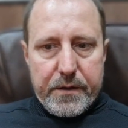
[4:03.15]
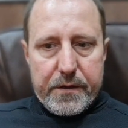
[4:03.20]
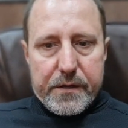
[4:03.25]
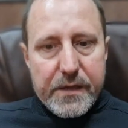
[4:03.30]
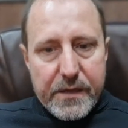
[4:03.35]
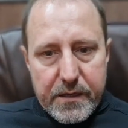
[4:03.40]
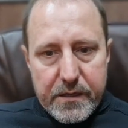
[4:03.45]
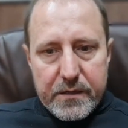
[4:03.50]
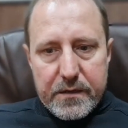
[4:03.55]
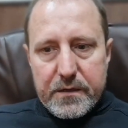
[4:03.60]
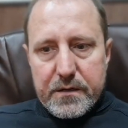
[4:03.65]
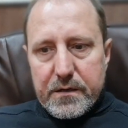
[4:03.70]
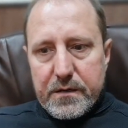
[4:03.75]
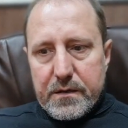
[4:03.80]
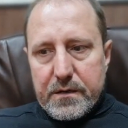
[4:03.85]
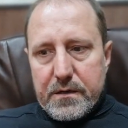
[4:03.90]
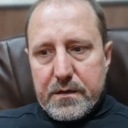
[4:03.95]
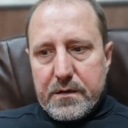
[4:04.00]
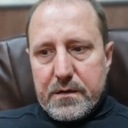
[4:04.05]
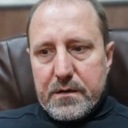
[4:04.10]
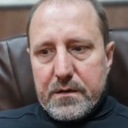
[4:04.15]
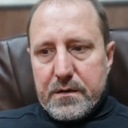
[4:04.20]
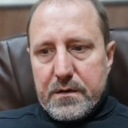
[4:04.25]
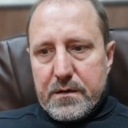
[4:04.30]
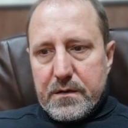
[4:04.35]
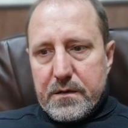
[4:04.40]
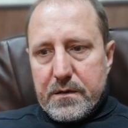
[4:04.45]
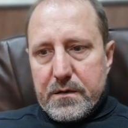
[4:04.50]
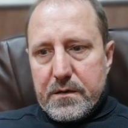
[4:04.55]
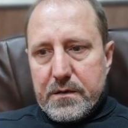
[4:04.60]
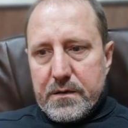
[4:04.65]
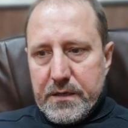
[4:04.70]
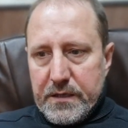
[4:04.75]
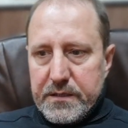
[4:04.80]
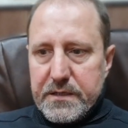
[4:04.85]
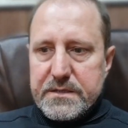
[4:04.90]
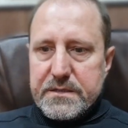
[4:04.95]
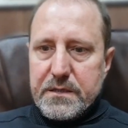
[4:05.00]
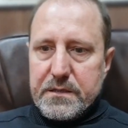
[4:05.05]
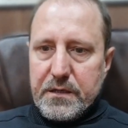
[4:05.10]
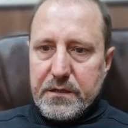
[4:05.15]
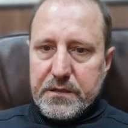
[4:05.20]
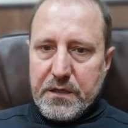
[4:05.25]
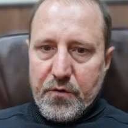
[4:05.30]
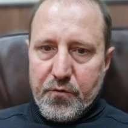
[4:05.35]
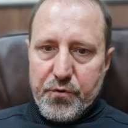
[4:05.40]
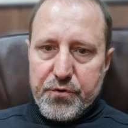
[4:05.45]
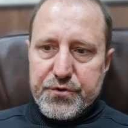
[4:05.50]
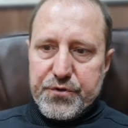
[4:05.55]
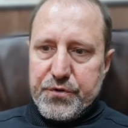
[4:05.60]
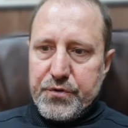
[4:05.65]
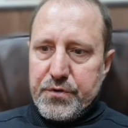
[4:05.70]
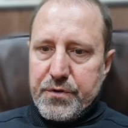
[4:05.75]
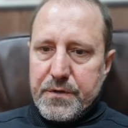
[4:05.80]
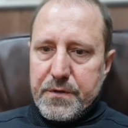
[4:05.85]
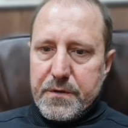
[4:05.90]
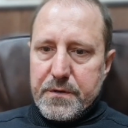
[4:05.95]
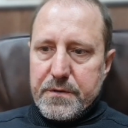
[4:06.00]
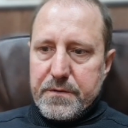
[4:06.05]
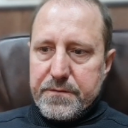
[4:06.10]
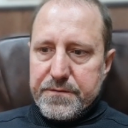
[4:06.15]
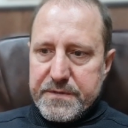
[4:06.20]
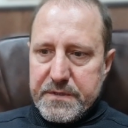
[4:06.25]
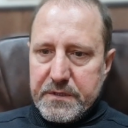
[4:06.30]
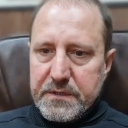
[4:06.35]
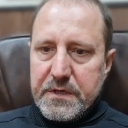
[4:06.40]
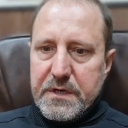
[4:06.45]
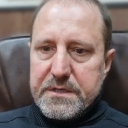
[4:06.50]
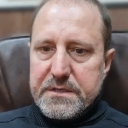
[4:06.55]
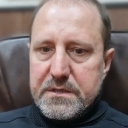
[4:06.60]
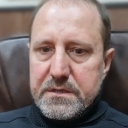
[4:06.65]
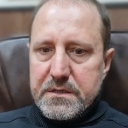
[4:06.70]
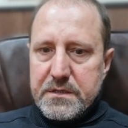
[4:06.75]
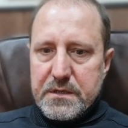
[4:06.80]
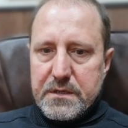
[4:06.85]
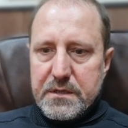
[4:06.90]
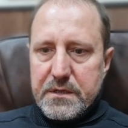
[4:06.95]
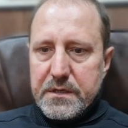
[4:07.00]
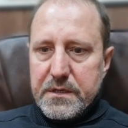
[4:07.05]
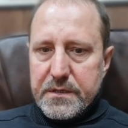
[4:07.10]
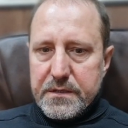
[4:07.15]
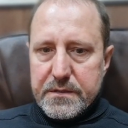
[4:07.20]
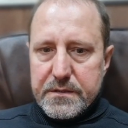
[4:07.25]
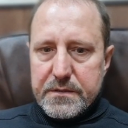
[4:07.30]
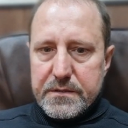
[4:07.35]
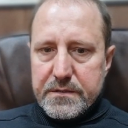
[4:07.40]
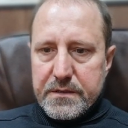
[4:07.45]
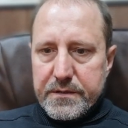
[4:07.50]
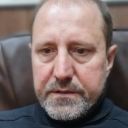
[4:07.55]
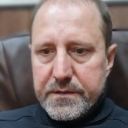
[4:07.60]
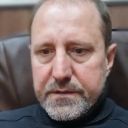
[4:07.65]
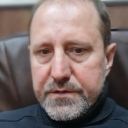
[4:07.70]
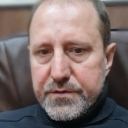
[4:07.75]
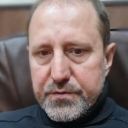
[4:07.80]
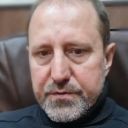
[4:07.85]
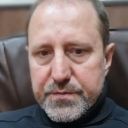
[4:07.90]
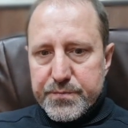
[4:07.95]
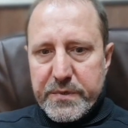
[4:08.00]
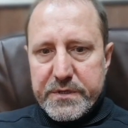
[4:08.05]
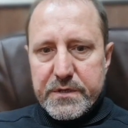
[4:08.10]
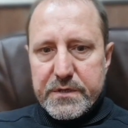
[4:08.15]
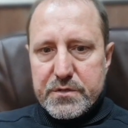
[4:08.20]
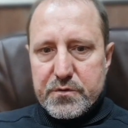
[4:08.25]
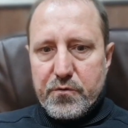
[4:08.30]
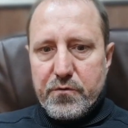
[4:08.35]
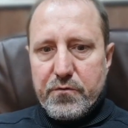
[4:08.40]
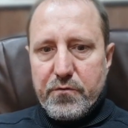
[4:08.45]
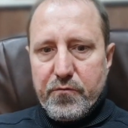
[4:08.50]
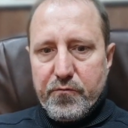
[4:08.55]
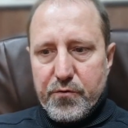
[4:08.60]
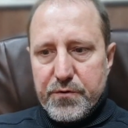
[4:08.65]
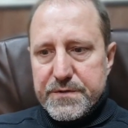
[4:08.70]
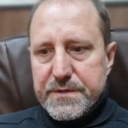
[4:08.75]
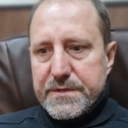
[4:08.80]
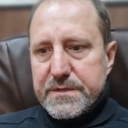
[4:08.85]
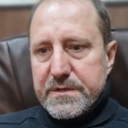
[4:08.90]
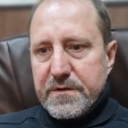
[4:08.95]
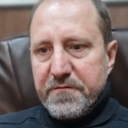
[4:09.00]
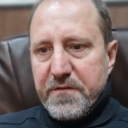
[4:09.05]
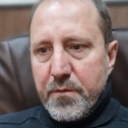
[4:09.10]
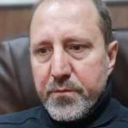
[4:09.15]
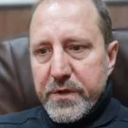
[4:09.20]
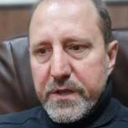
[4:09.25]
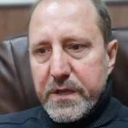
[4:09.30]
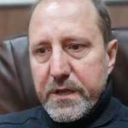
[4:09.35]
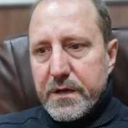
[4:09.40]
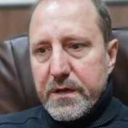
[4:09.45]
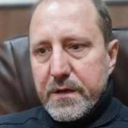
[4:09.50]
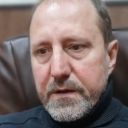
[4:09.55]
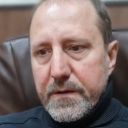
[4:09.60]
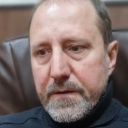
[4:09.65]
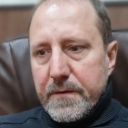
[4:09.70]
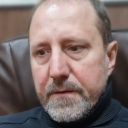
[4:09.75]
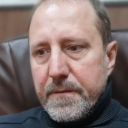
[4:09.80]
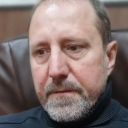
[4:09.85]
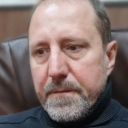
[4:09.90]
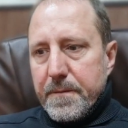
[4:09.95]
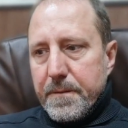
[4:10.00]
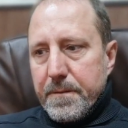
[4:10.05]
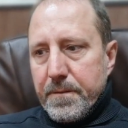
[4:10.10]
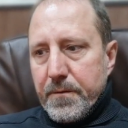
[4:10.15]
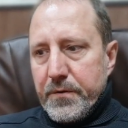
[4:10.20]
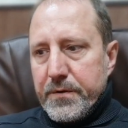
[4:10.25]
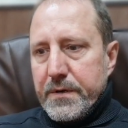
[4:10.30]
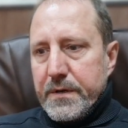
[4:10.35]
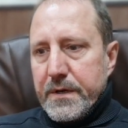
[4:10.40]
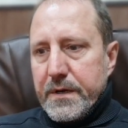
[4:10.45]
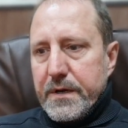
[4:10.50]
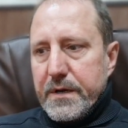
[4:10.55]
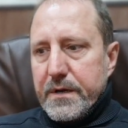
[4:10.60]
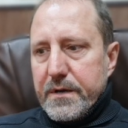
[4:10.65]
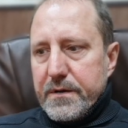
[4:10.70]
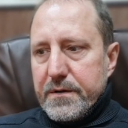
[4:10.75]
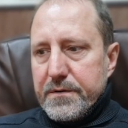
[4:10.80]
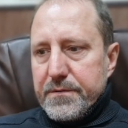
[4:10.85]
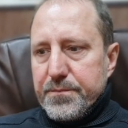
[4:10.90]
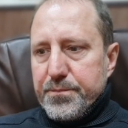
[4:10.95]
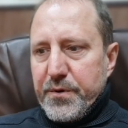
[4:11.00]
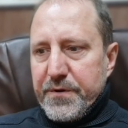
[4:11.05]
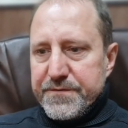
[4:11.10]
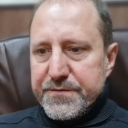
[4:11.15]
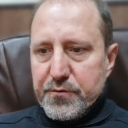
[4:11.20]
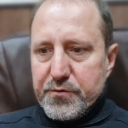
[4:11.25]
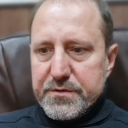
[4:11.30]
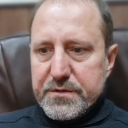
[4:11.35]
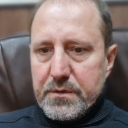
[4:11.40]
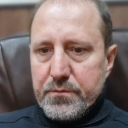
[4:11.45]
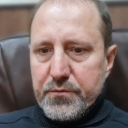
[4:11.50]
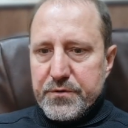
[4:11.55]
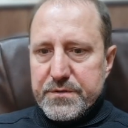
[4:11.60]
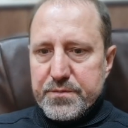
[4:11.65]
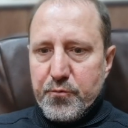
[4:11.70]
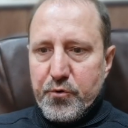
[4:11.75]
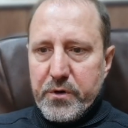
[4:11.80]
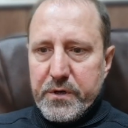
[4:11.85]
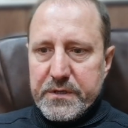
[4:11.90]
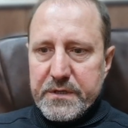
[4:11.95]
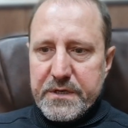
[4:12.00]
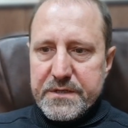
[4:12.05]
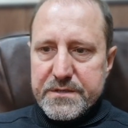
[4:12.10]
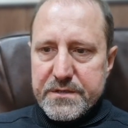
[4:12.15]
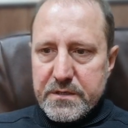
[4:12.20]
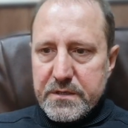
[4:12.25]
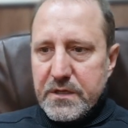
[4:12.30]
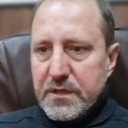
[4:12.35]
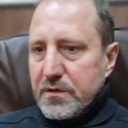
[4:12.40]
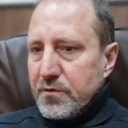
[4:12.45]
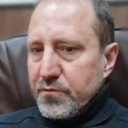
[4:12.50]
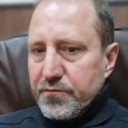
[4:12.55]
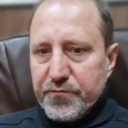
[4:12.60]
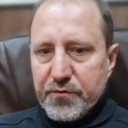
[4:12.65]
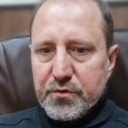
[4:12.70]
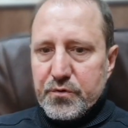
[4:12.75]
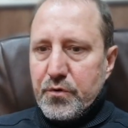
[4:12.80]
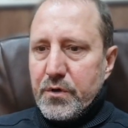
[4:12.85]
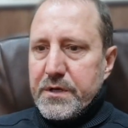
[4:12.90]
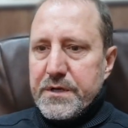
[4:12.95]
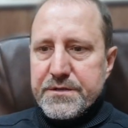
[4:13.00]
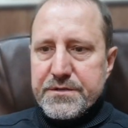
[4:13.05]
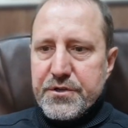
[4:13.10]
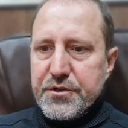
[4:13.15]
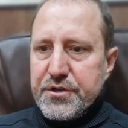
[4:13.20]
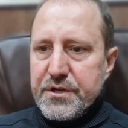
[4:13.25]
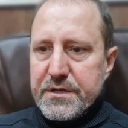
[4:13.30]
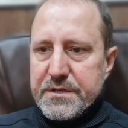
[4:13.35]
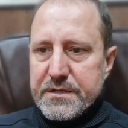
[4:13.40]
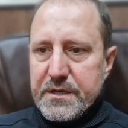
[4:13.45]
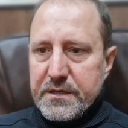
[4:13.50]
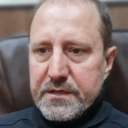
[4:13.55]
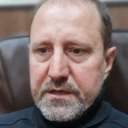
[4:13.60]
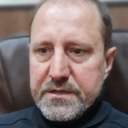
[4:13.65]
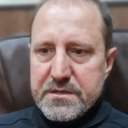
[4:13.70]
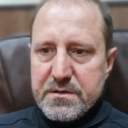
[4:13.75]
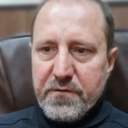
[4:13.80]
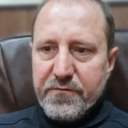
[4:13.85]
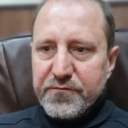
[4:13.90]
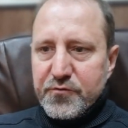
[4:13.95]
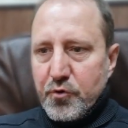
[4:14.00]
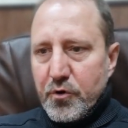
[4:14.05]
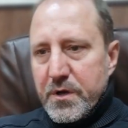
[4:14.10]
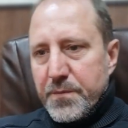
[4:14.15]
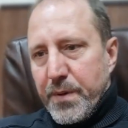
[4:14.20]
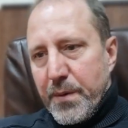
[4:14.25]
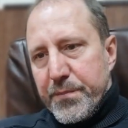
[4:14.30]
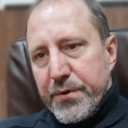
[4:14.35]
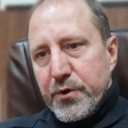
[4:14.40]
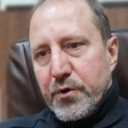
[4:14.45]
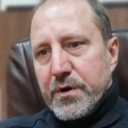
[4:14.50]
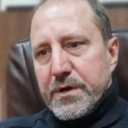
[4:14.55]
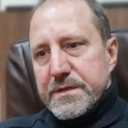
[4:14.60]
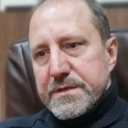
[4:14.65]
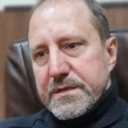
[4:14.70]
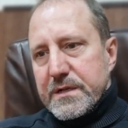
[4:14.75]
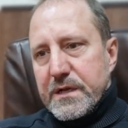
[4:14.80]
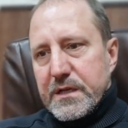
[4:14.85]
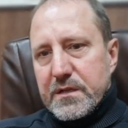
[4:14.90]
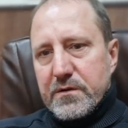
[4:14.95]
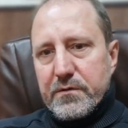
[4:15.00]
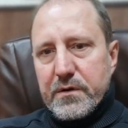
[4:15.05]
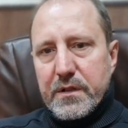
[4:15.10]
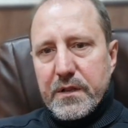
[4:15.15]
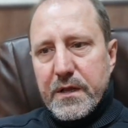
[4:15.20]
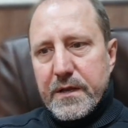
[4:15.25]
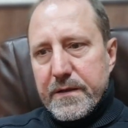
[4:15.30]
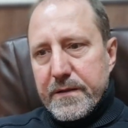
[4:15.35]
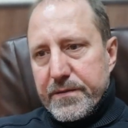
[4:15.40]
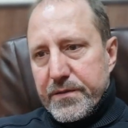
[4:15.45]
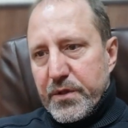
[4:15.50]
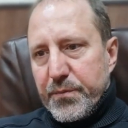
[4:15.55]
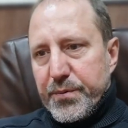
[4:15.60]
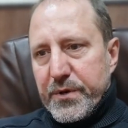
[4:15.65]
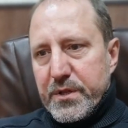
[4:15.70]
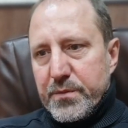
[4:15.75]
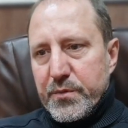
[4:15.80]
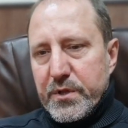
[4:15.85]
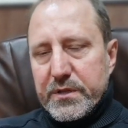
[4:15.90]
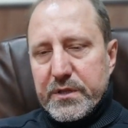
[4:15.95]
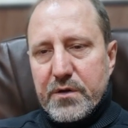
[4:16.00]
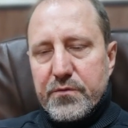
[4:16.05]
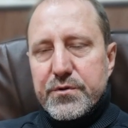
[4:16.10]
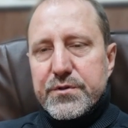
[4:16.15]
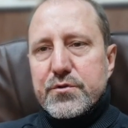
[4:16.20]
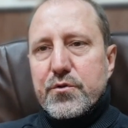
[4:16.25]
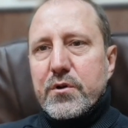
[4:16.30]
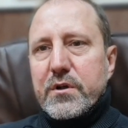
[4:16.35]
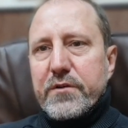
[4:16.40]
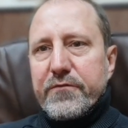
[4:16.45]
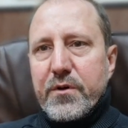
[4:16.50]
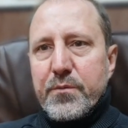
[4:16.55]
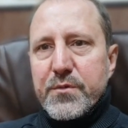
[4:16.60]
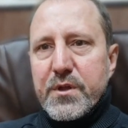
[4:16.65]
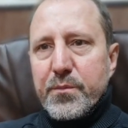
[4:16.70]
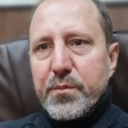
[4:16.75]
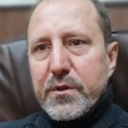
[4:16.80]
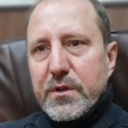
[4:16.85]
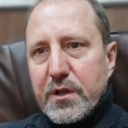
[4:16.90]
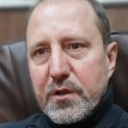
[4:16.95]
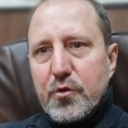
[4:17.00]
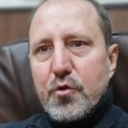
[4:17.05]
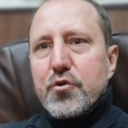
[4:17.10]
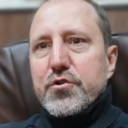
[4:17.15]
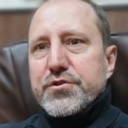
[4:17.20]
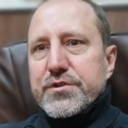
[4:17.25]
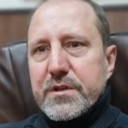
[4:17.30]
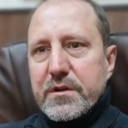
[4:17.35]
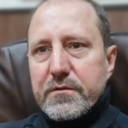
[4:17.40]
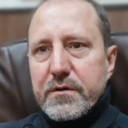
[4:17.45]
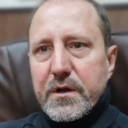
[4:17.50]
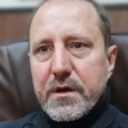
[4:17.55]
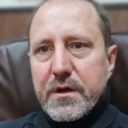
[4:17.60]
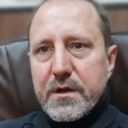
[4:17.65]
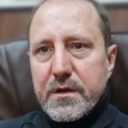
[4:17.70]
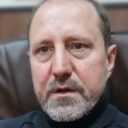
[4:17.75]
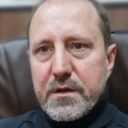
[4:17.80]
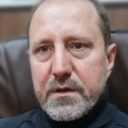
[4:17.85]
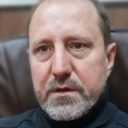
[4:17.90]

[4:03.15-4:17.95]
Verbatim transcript: И я носитель того, что всегда сидело, наверное, еще с подросткового возраста во мне, но я по-взрослому смог это оценить вот только сейчас, когда себя вдоль и поперек исследовал на предмет того, сколько во мне было ложного